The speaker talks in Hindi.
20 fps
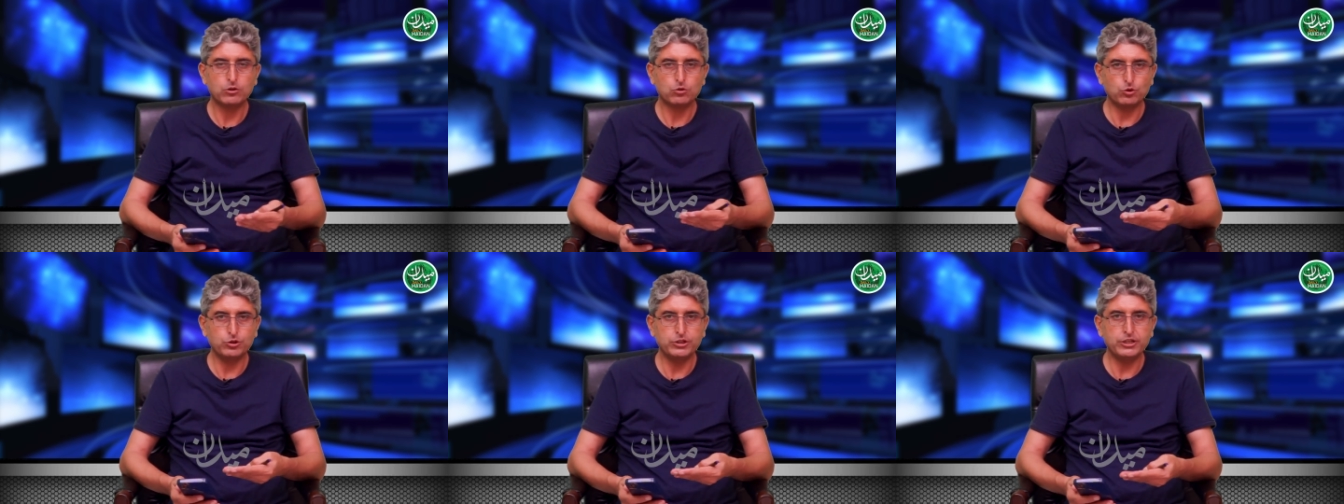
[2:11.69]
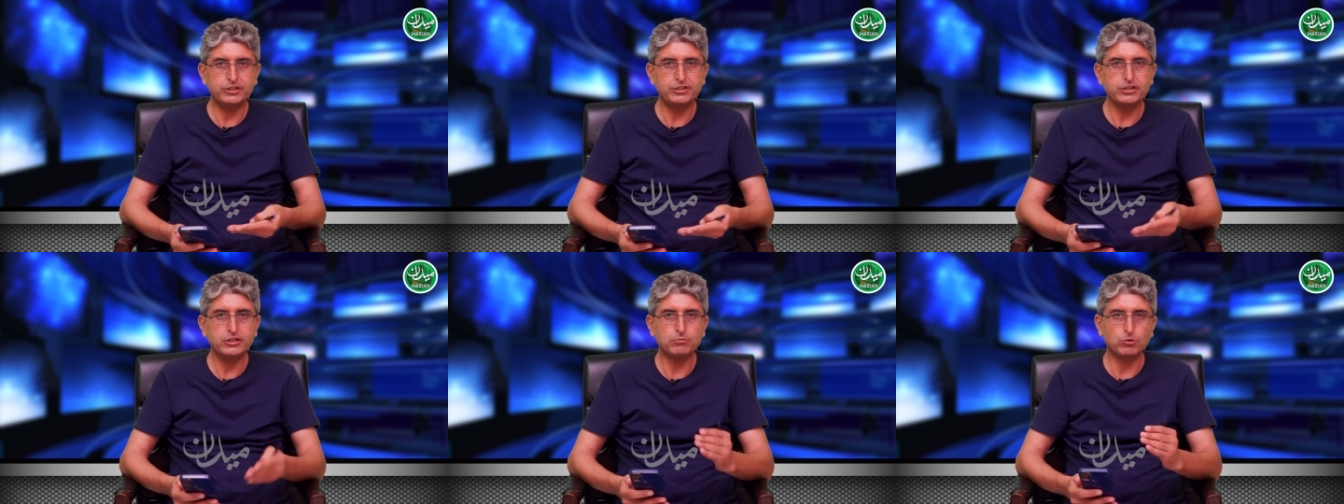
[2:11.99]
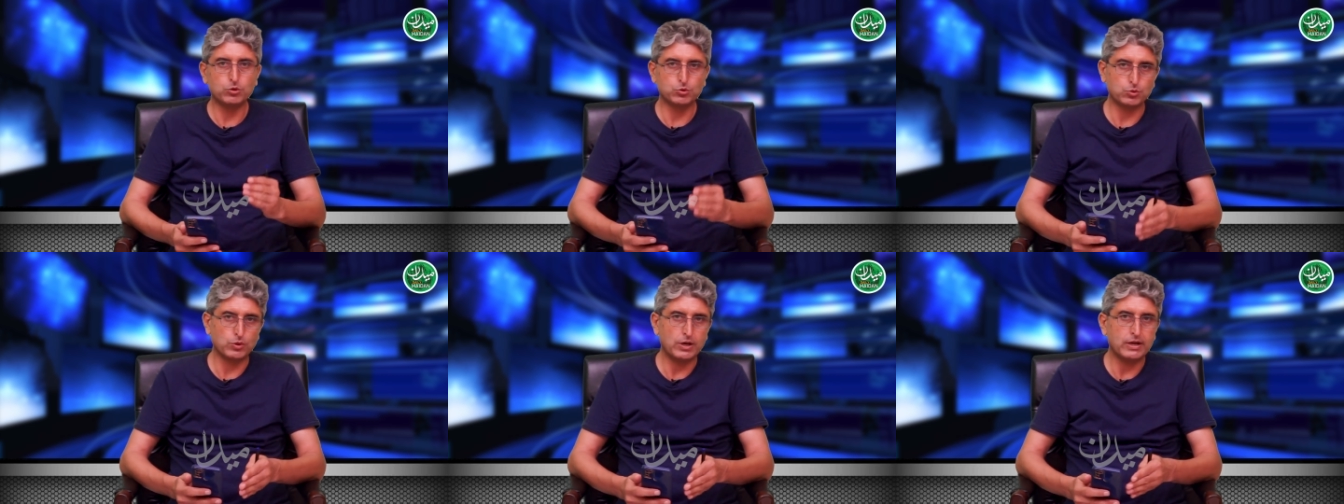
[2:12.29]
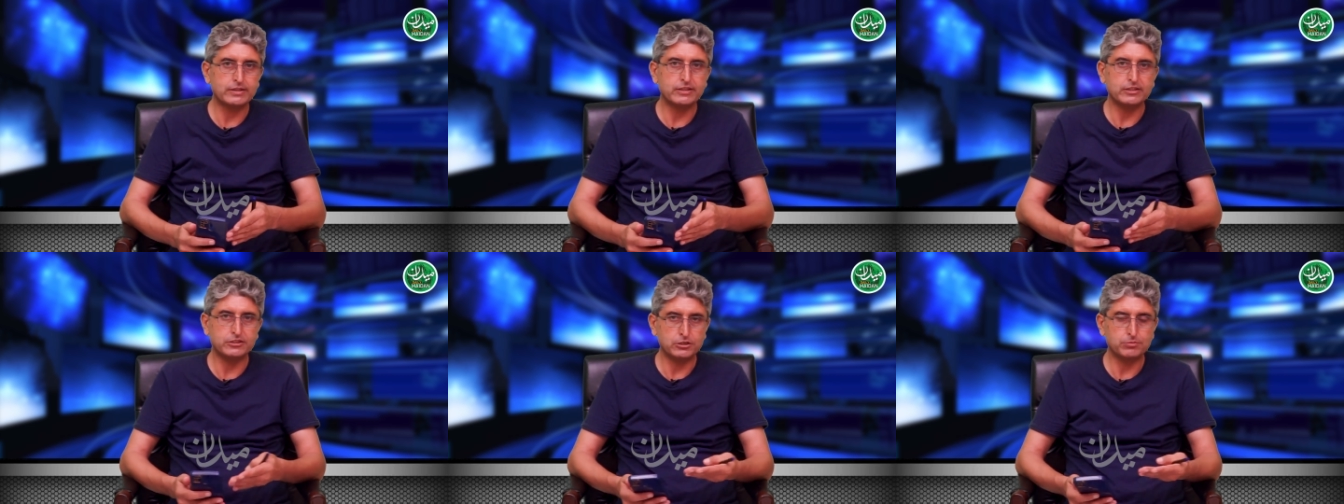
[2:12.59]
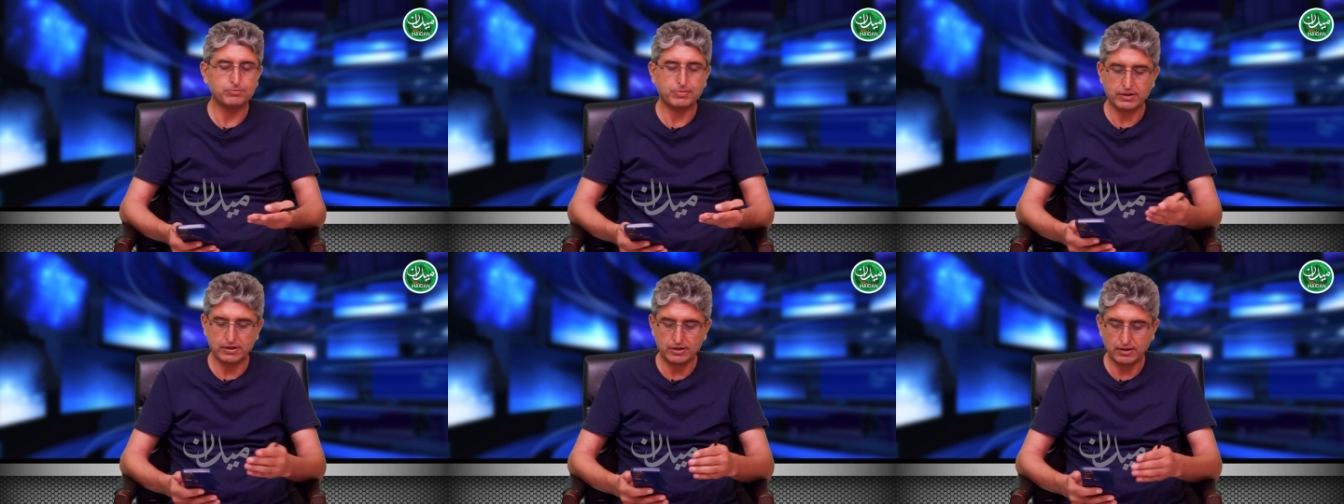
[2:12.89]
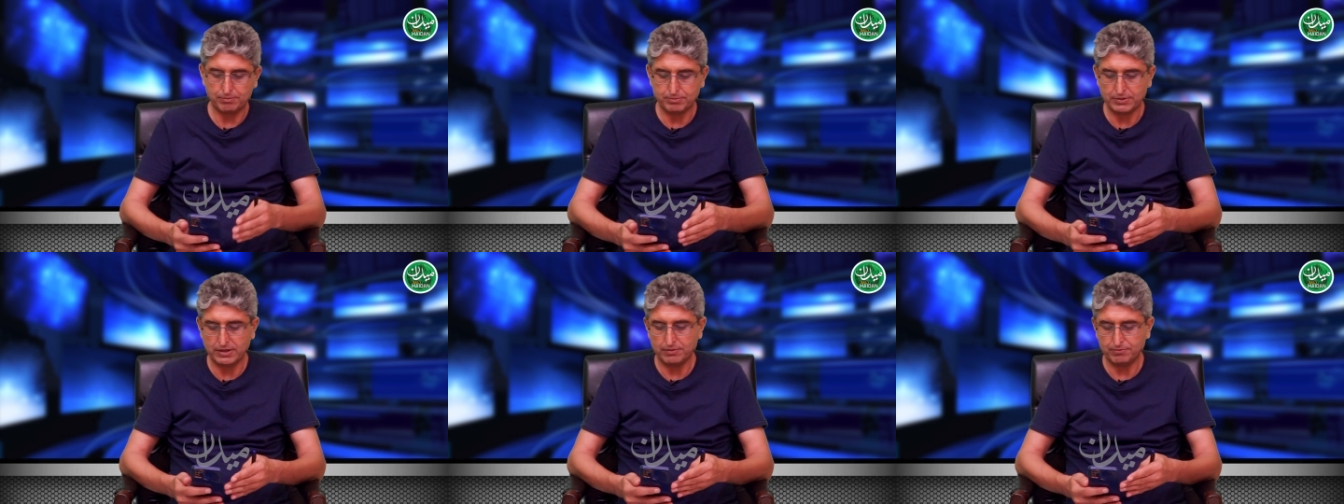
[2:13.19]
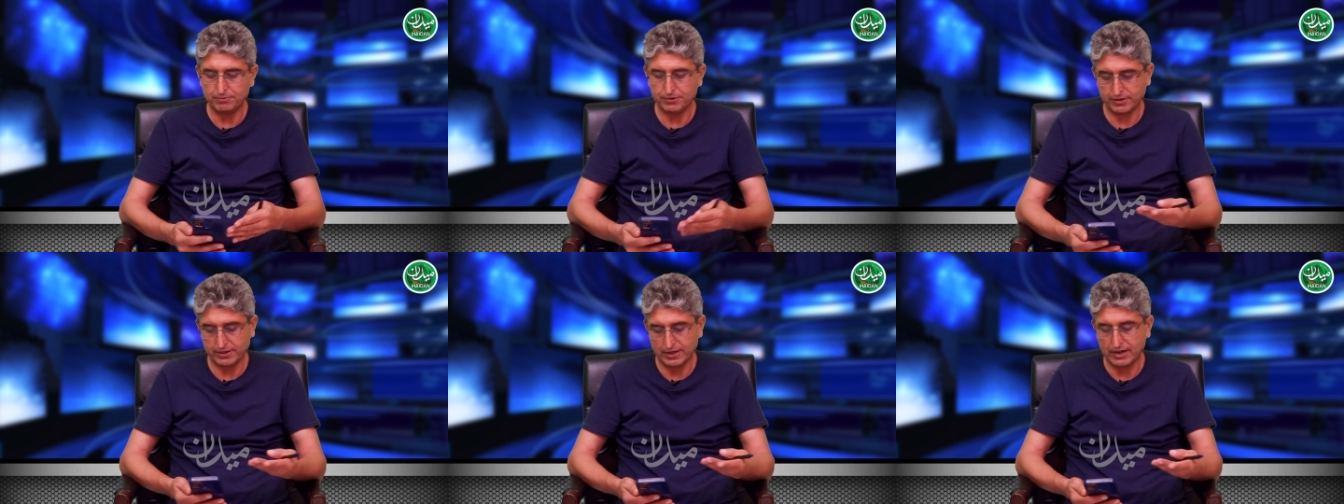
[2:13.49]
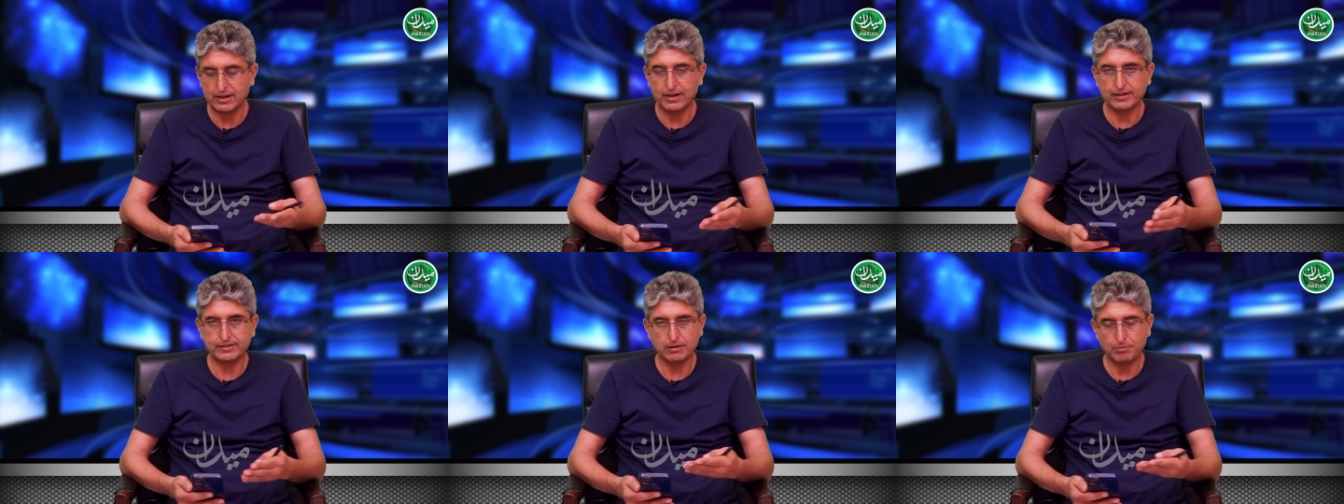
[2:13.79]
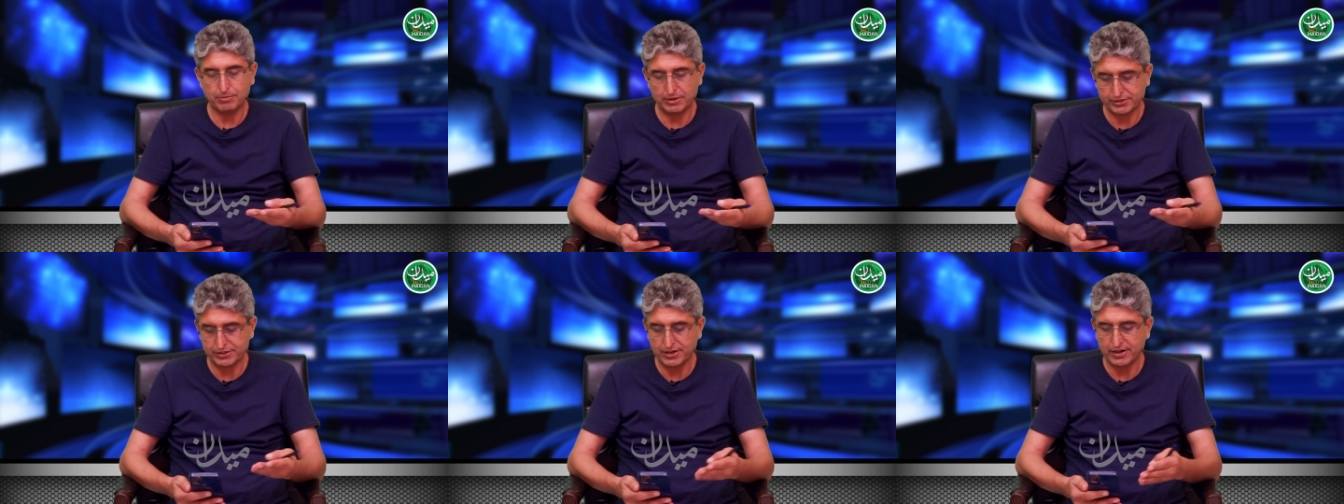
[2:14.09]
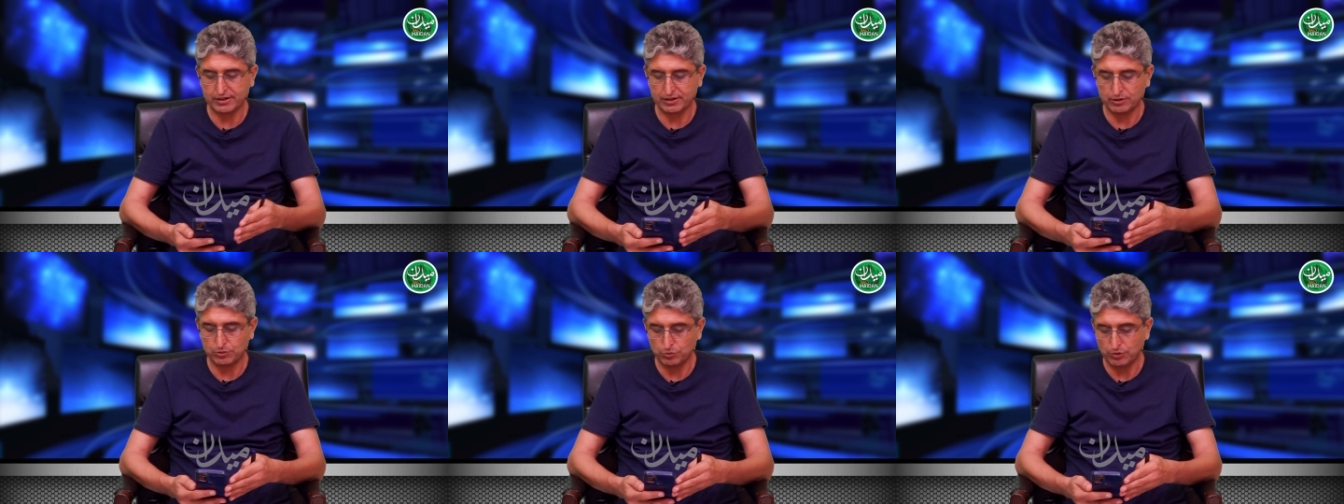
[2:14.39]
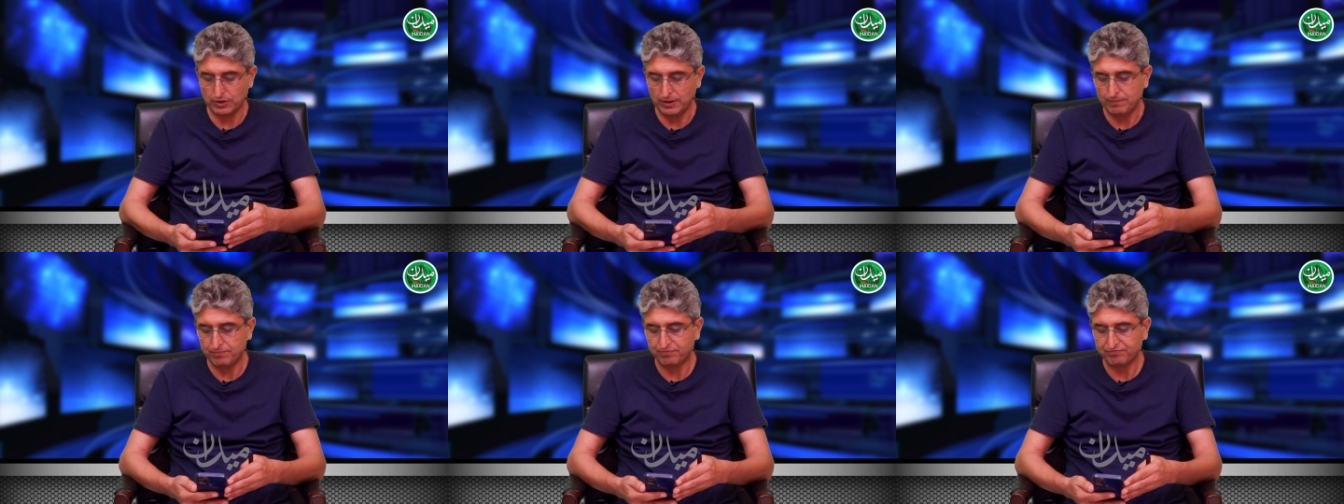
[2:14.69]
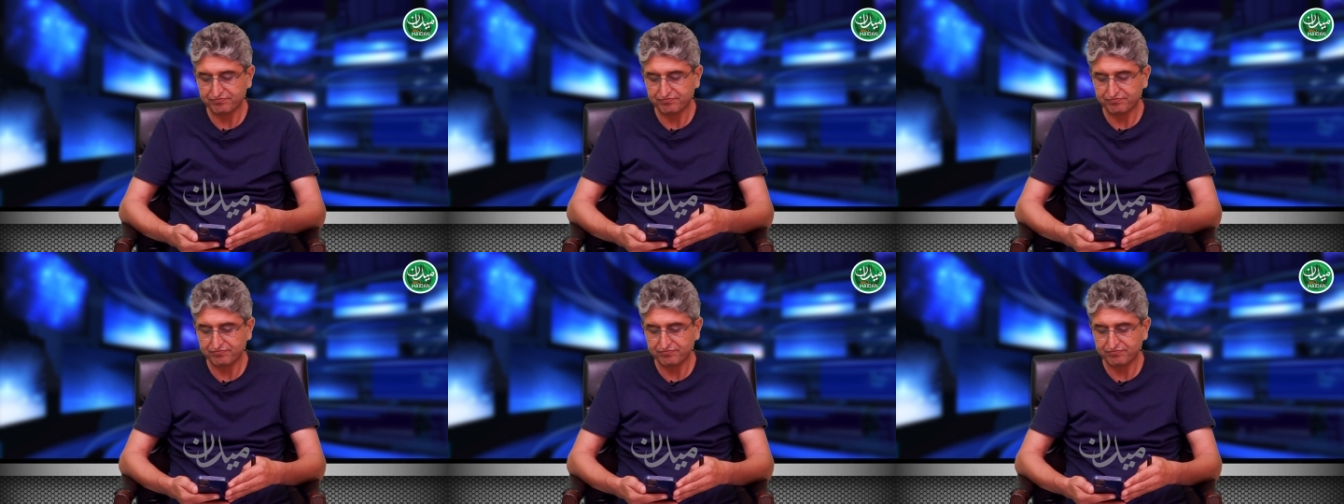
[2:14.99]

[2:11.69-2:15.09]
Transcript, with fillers: तो ये तीन मौजूद है जिस पर अपना ख्याल का मैं इजहार करूँगा